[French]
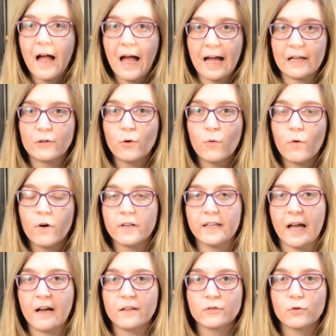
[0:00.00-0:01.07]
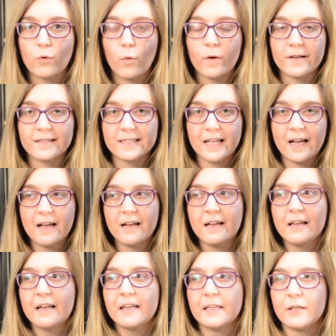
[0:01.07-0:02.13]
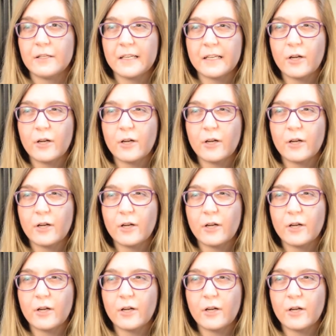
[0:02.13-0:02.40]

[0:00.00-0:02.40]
Arnaud a 43 ans, il